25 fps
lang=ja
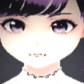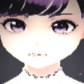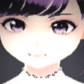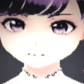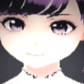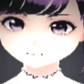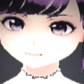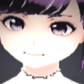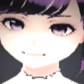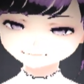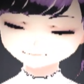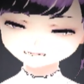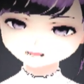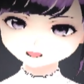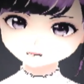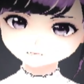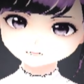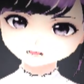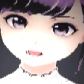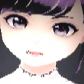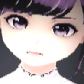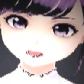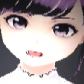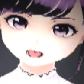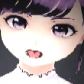数
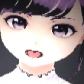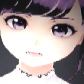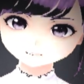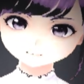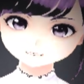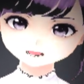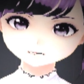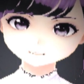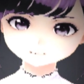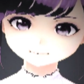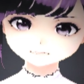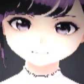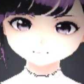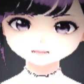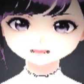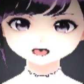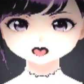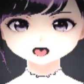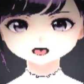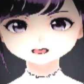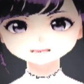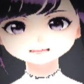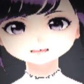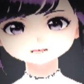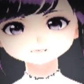のろうそくが
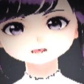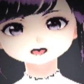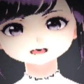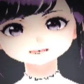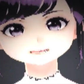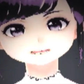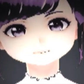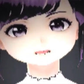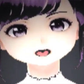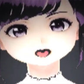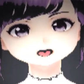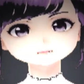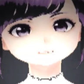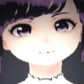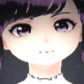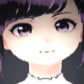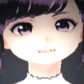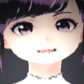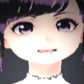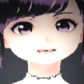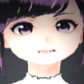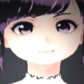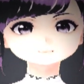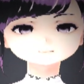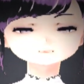現れまし
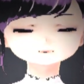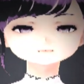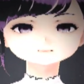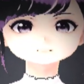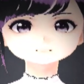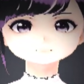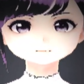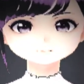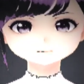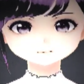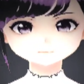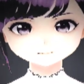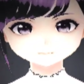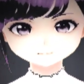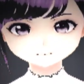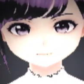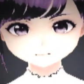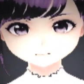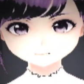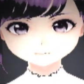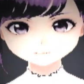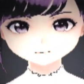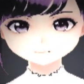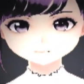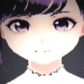た。
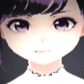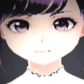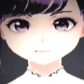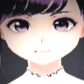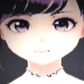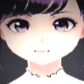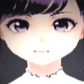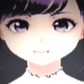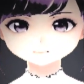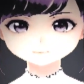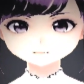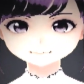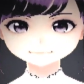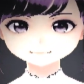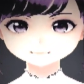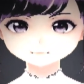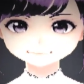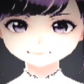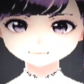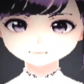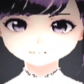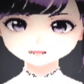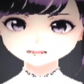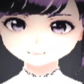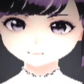死
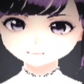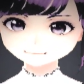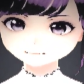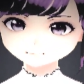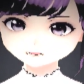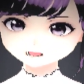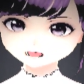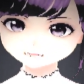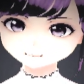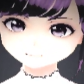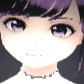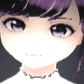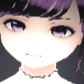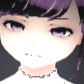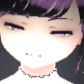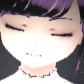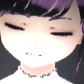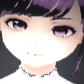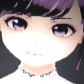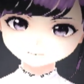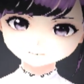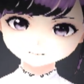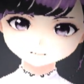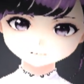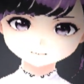神は
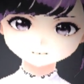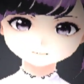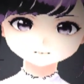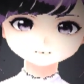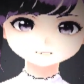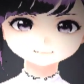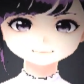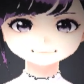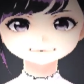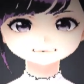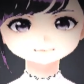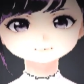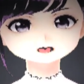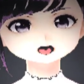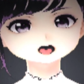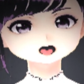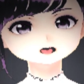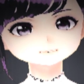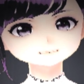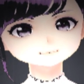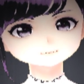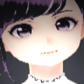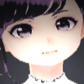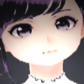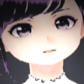今
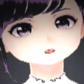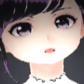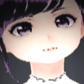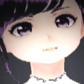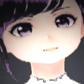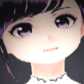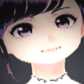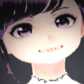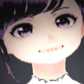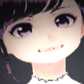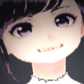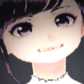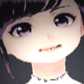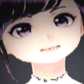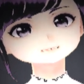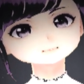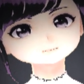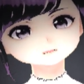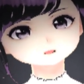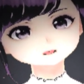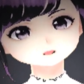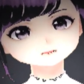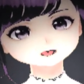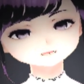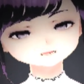にも消え
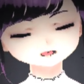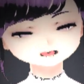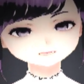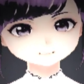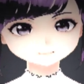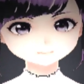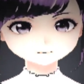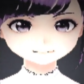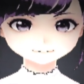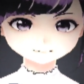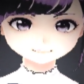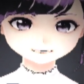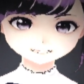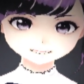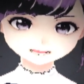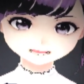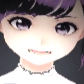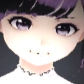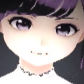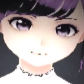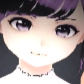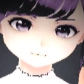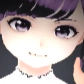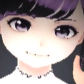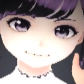そうなくらい
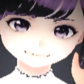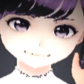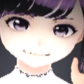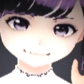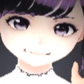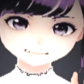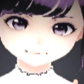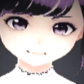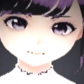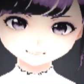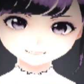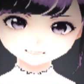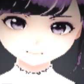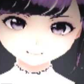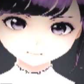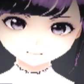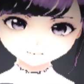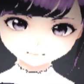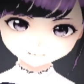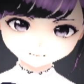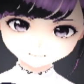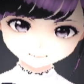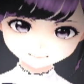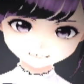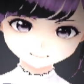小さく
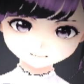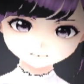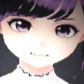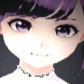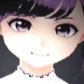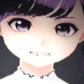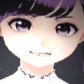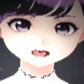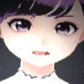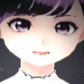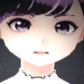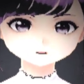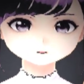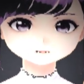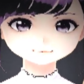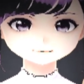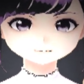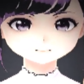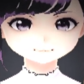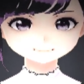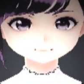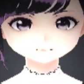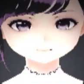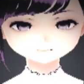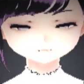なったろう
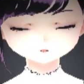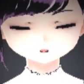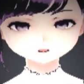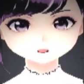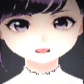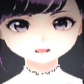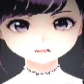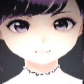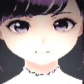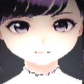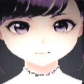そくを